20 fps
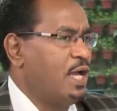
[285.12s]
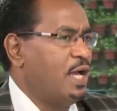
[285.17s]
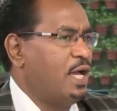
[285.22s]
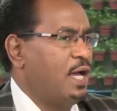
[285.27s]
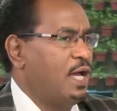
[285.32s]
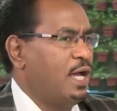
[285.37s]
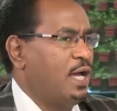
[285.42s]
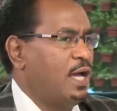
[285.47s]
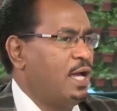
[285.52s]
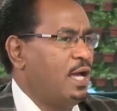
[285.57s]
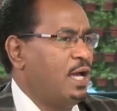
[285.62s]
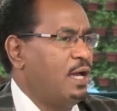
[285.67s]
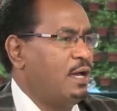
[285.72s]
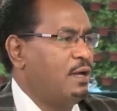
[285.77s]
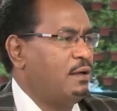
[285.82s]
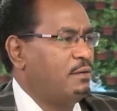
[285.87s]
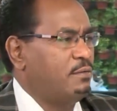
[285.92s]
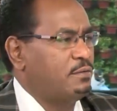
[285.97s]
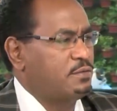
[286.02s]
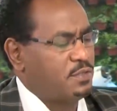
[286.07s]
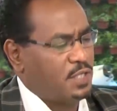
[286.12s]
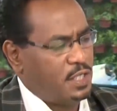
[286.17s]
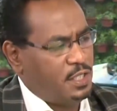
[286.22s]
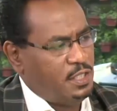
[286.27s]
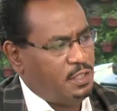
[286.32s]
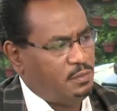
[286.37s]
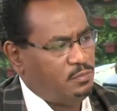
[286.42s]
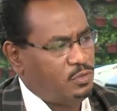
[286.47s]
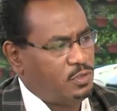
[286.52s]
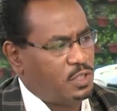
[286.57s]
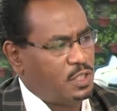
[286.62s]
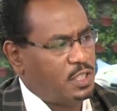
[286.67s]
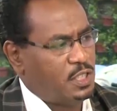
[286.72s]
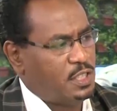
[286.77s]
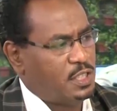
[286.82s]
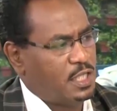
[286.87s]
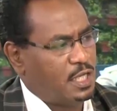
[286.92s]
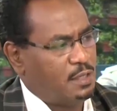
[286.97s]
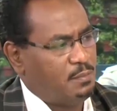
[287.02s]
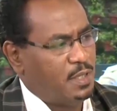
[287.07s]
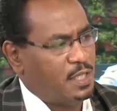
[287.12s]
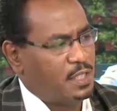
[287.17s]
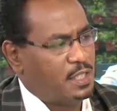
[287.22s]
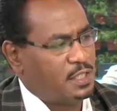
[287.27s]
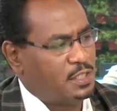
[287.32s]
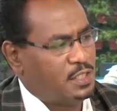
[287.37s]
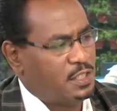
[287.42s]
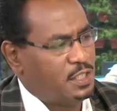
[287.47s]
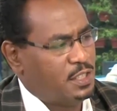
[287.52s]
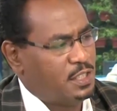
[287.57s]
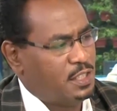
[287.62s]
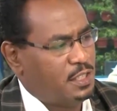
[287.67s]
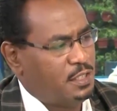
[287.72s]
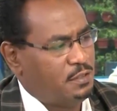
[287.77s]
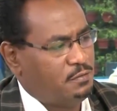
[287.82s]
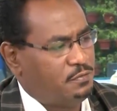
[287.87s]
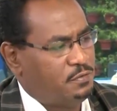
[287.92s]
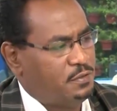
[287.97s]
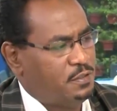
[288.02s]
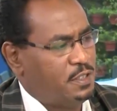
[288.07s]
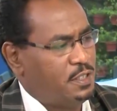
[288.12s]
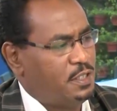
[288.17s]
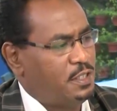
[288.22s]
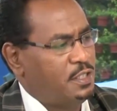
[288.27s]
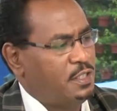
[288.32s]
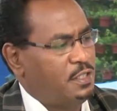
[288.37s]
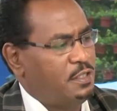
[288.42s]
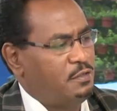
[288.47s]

آه، صحيح ممكن نجد اعمال كثيره جدا في